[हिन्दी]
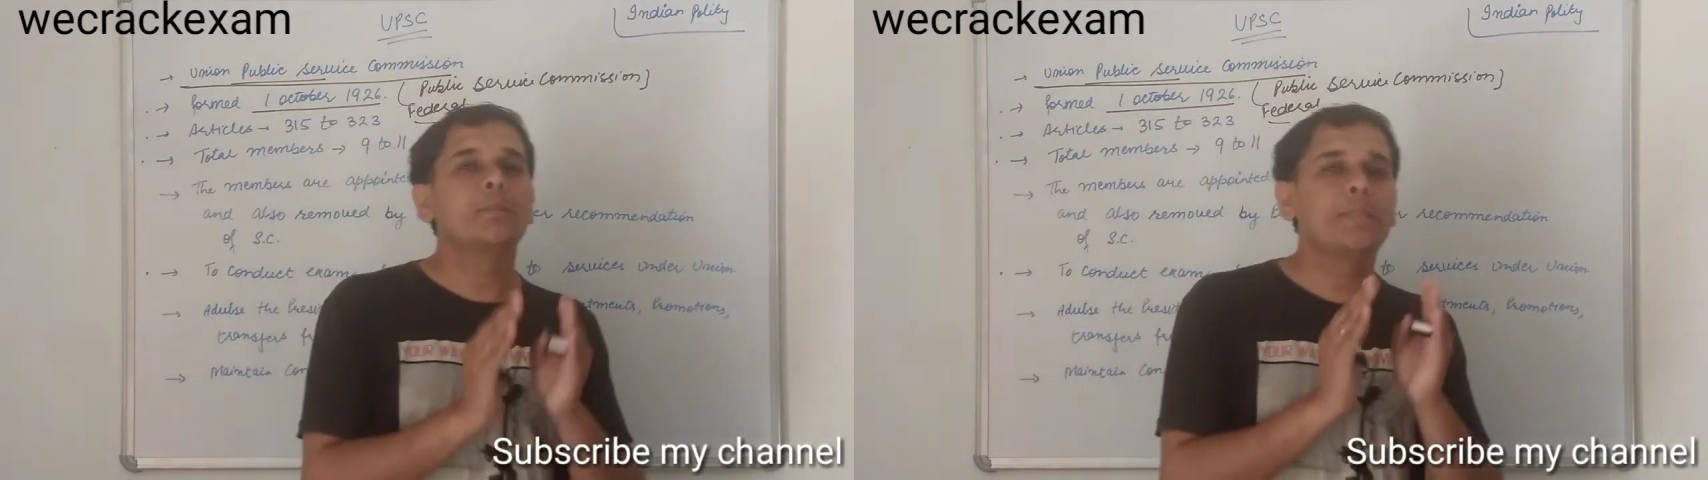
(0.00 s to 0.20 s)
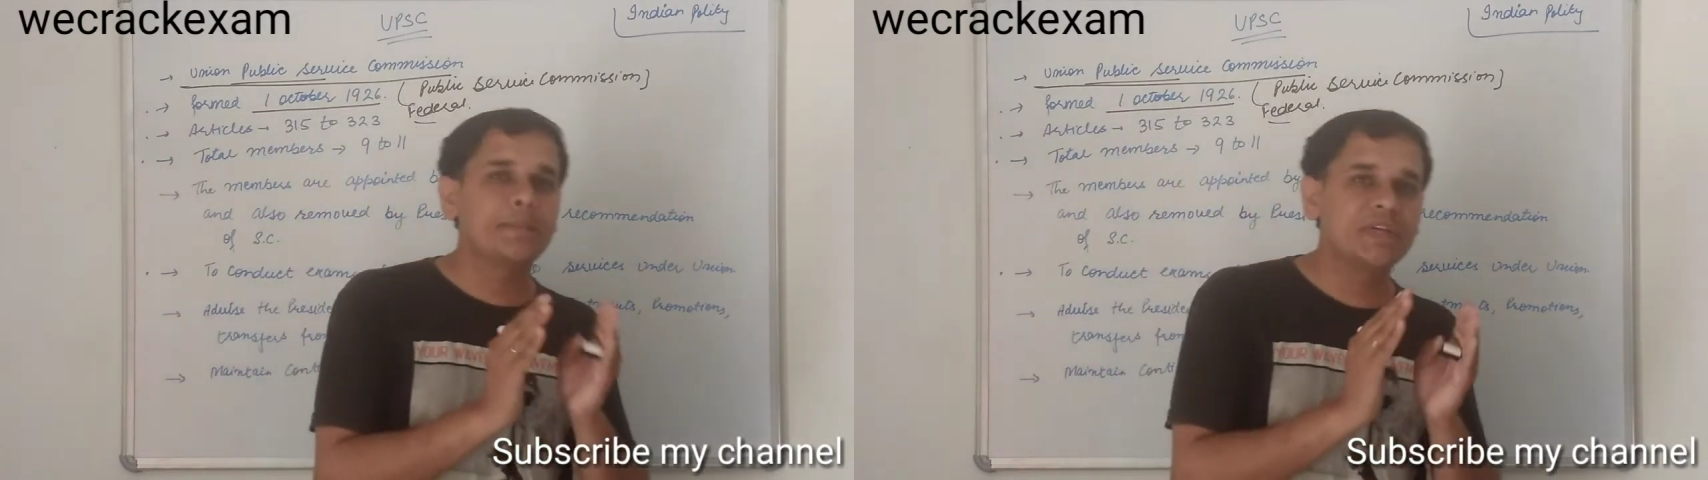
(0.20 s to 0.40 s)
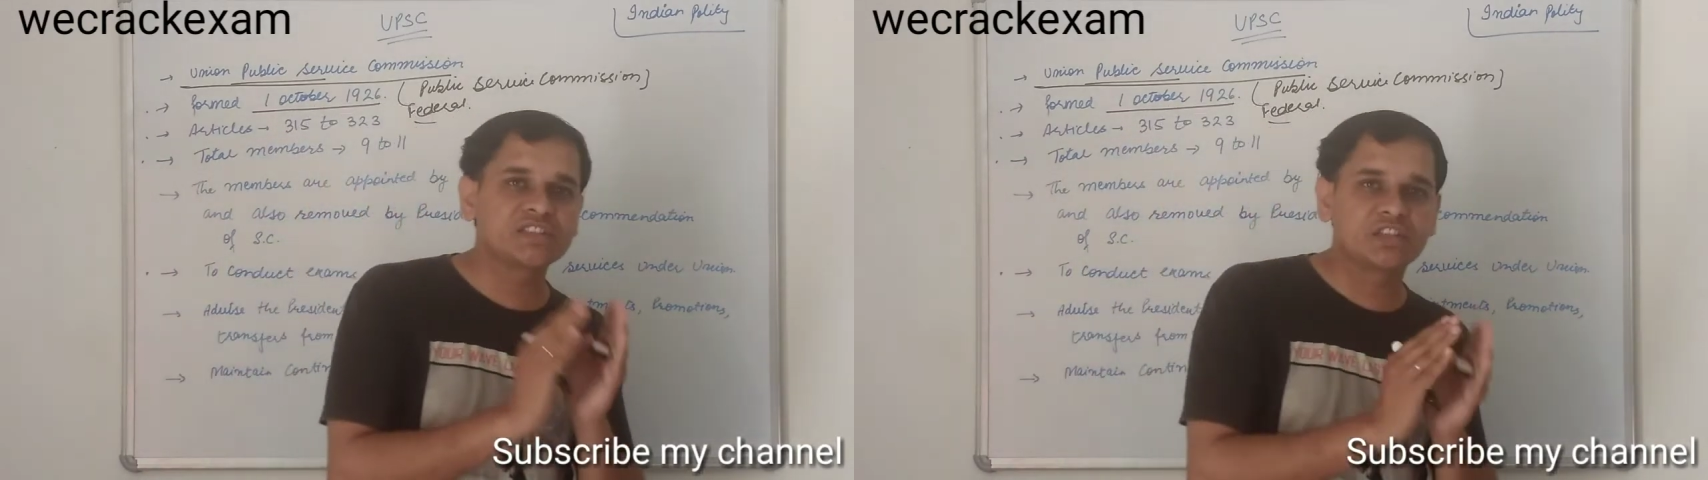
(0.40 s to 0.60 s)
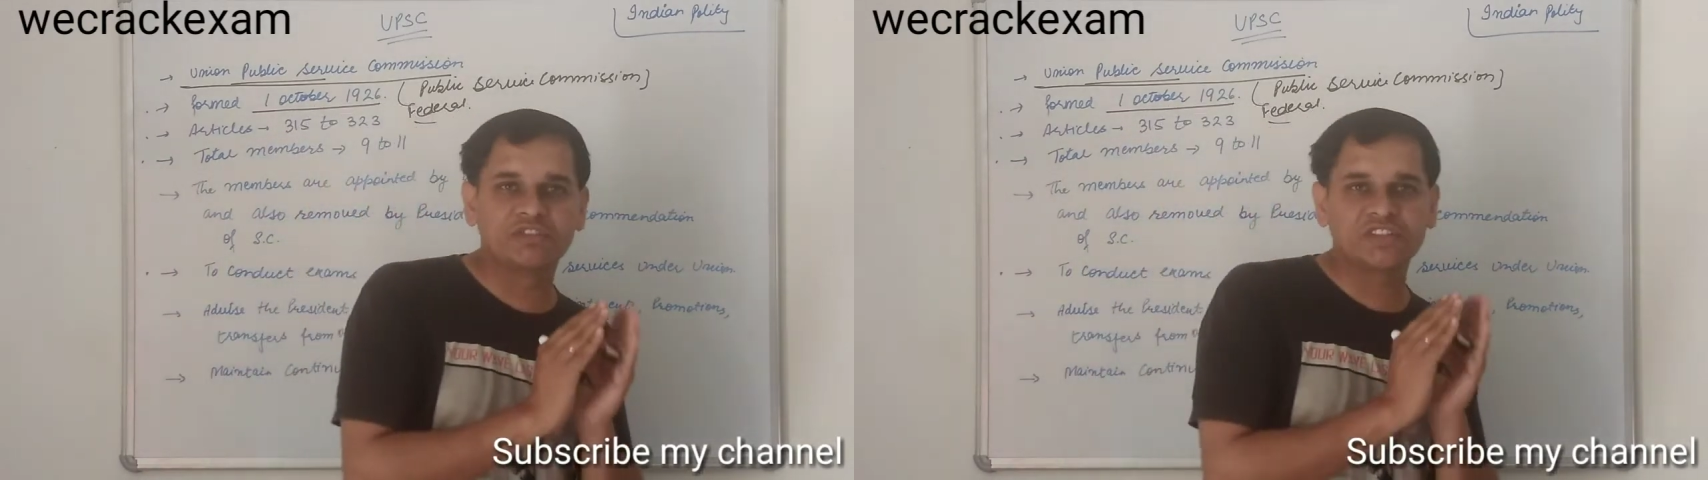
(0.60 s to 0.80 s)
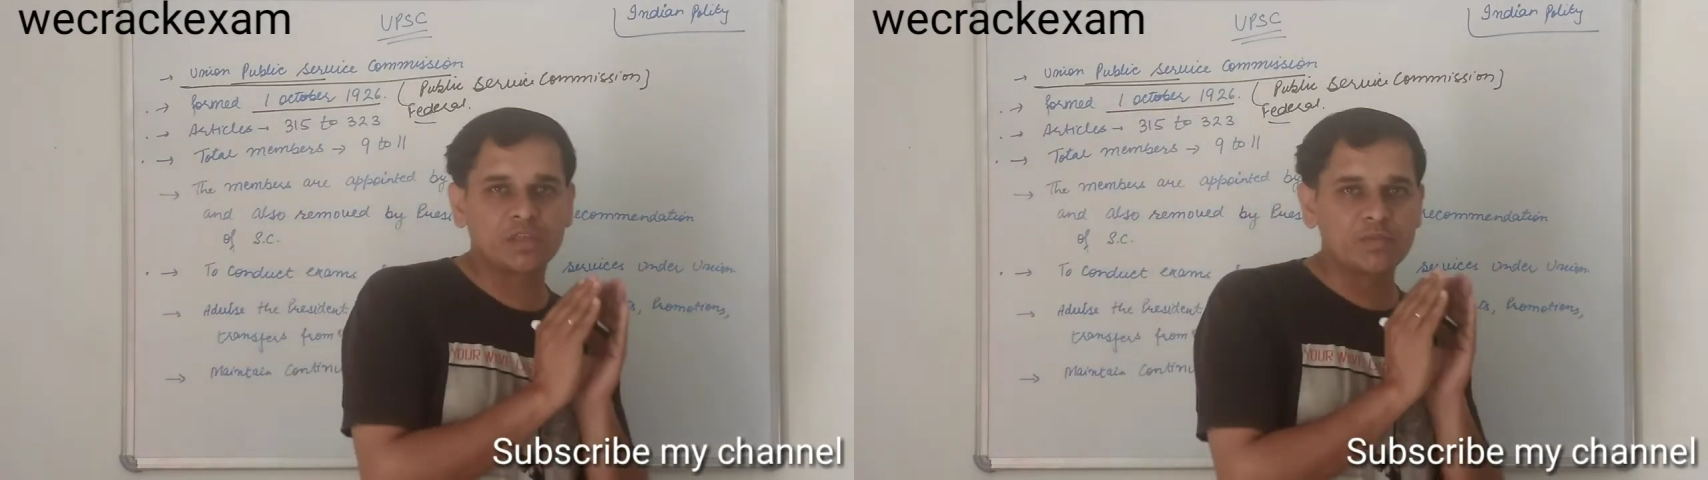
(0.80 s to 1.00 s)
पब्लिक
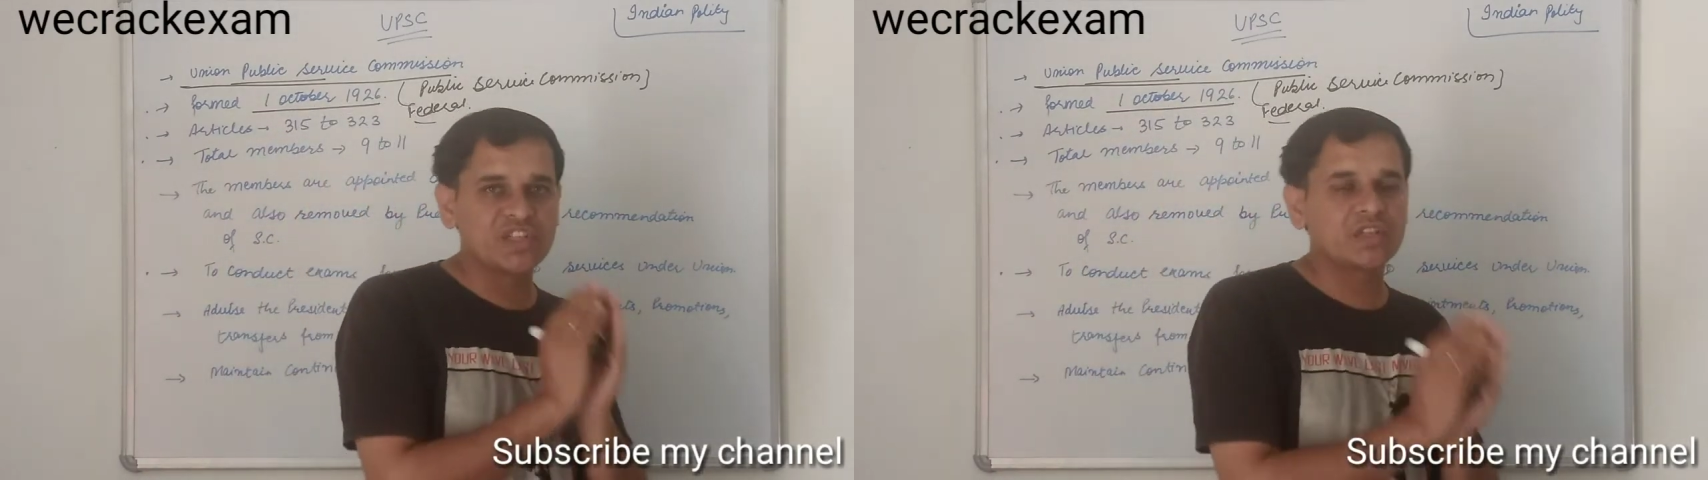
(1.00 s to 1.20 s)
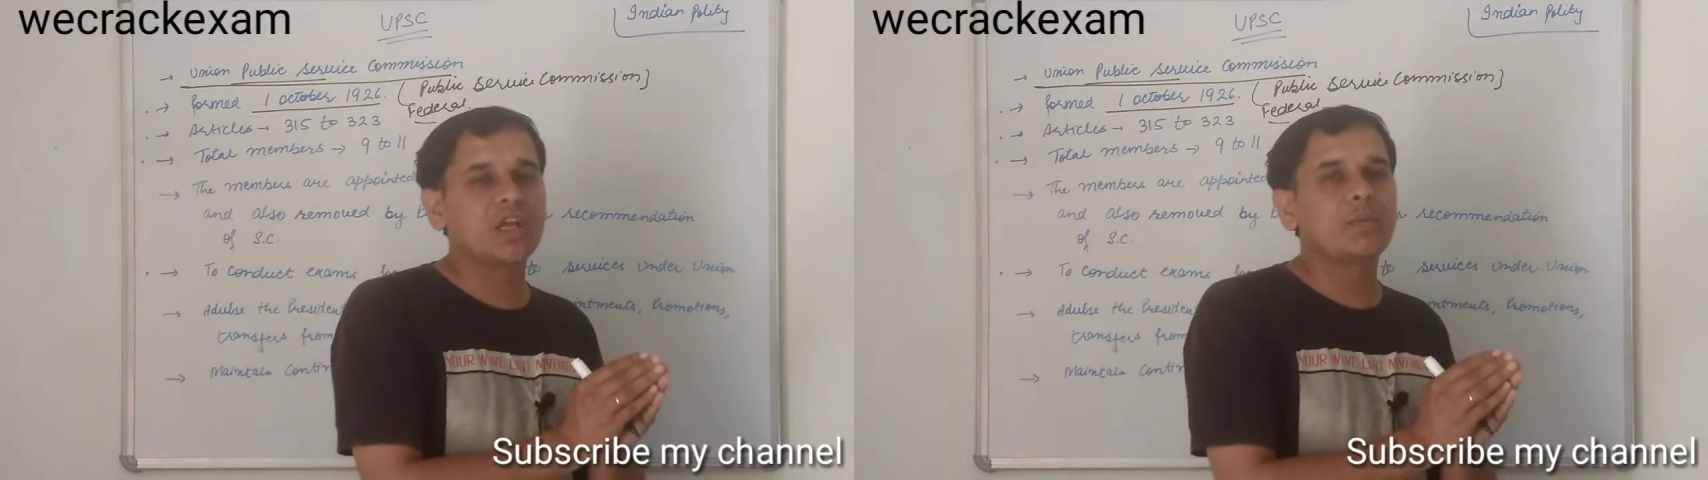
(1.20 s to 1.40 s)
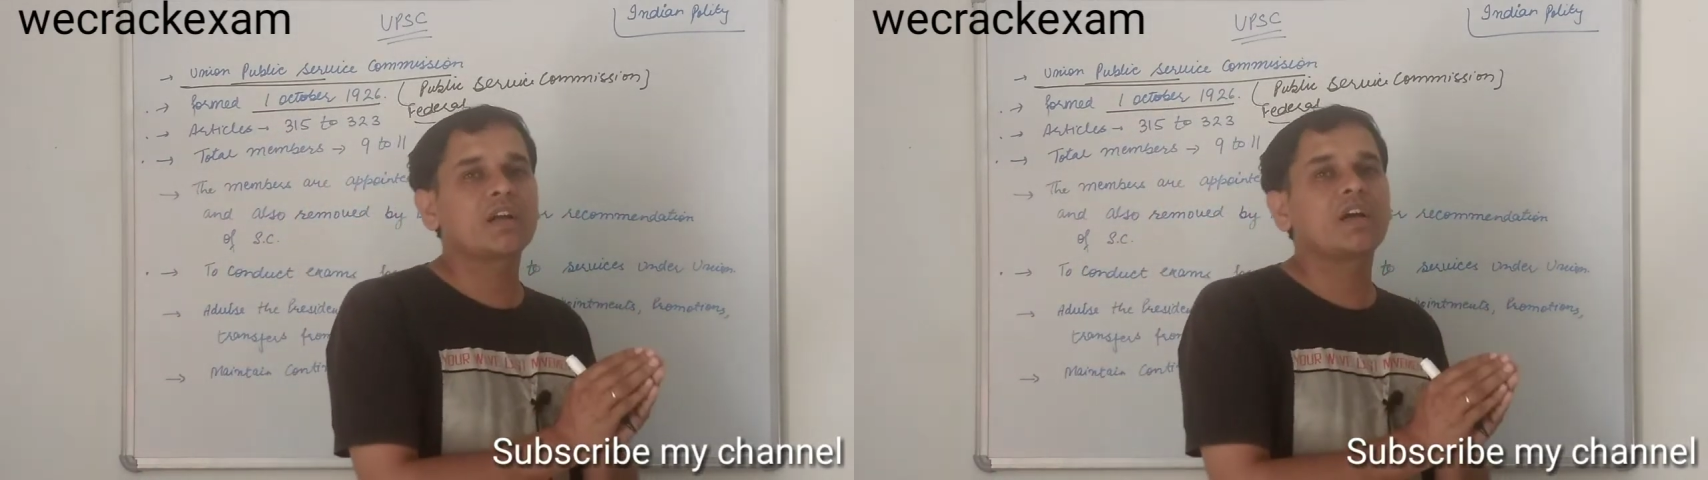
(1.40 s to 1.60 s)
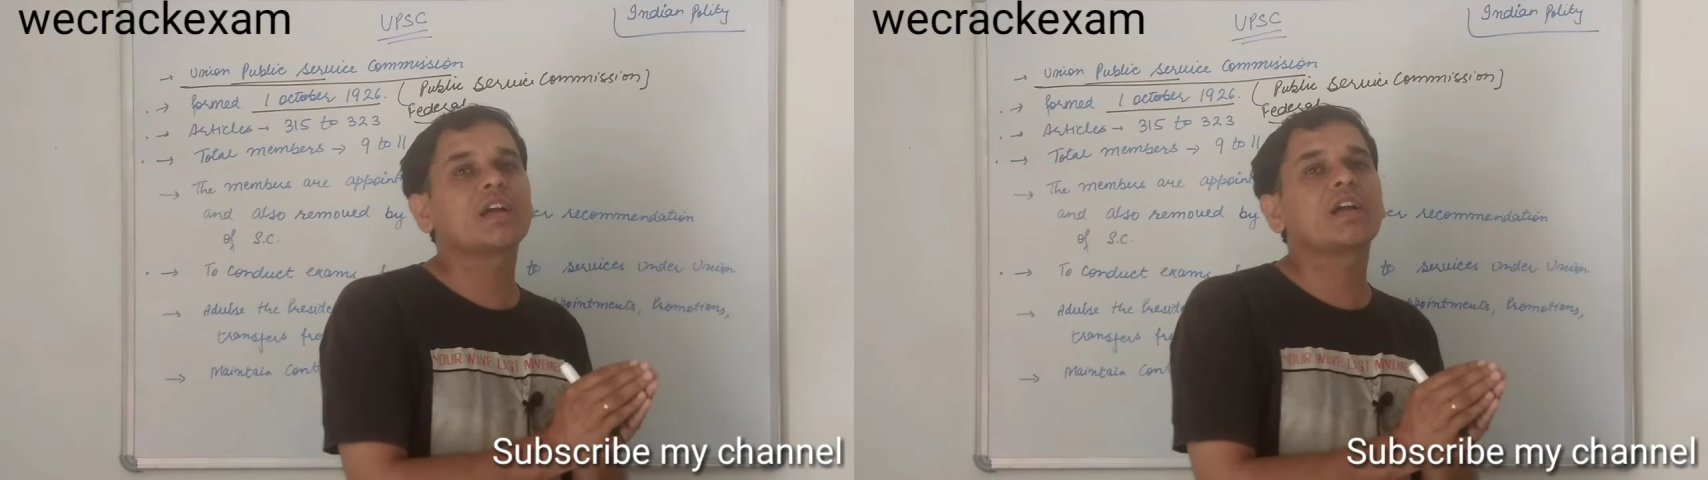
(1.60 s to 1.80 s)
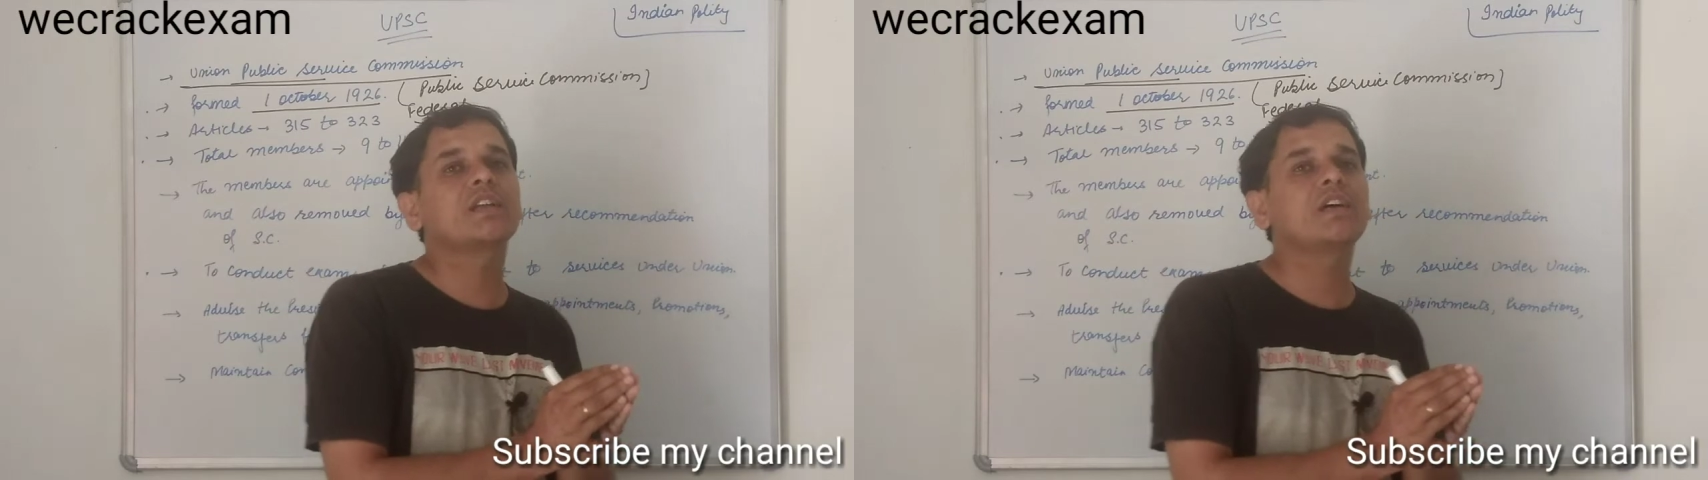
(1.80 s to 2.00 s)
सर्विस कमीशन नाम रखा
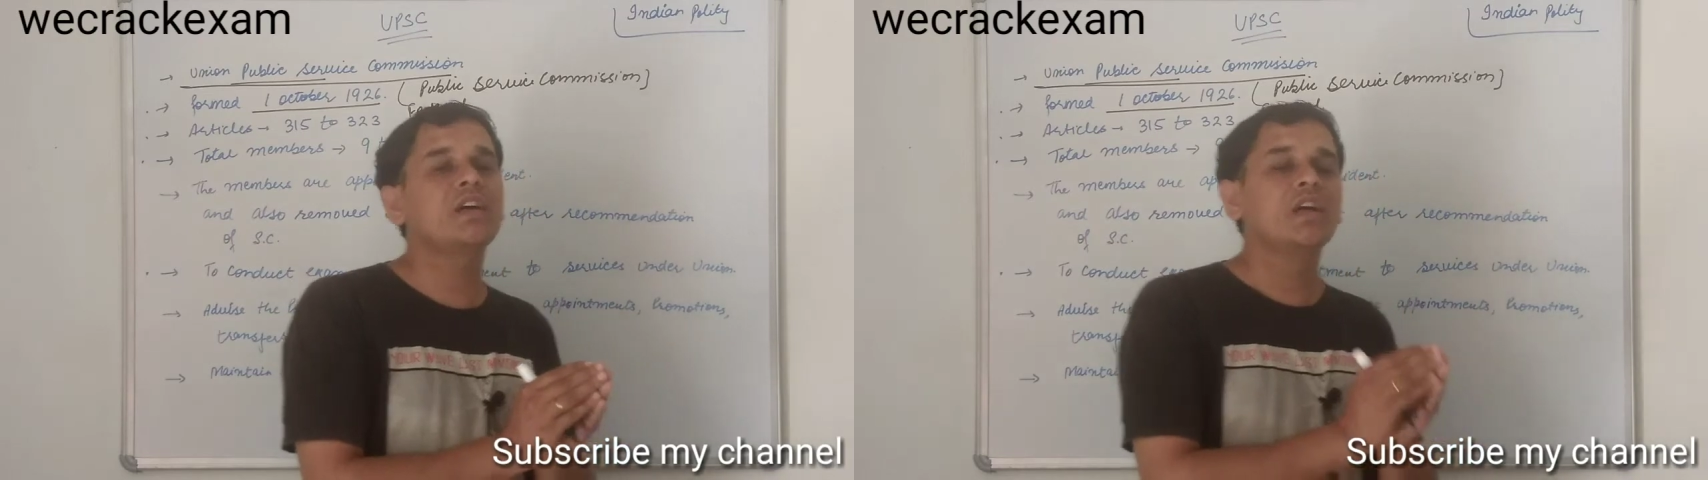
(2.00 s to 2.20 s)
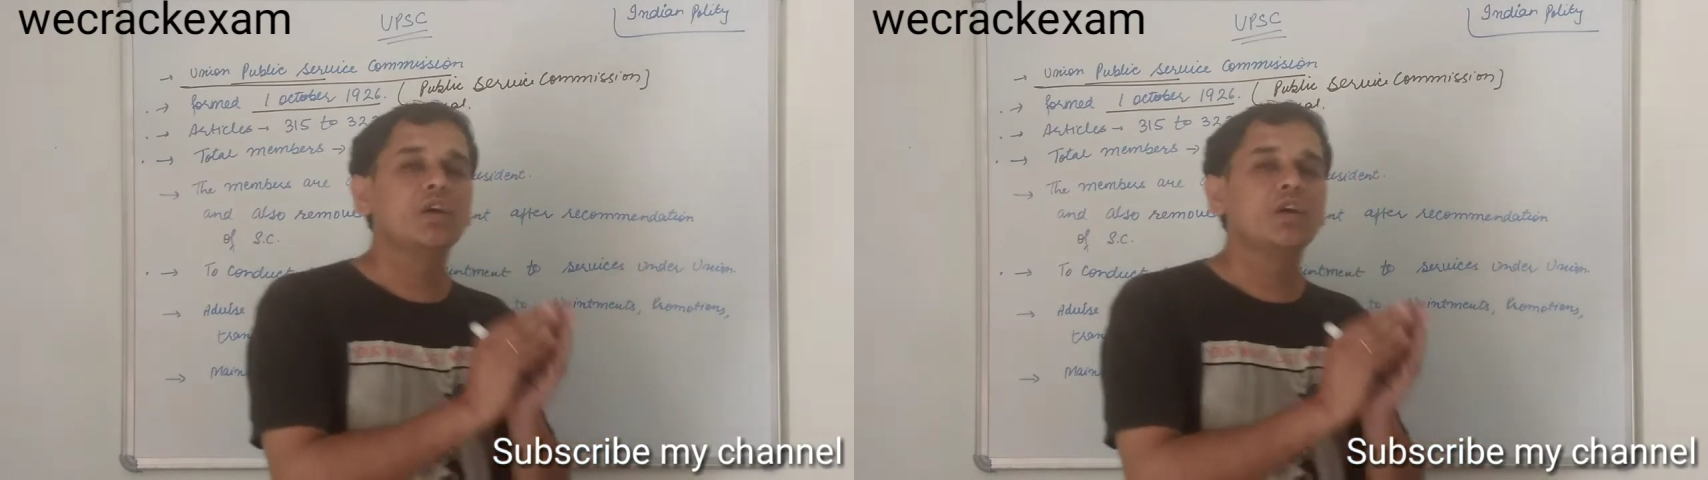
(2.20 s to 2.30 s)
गया था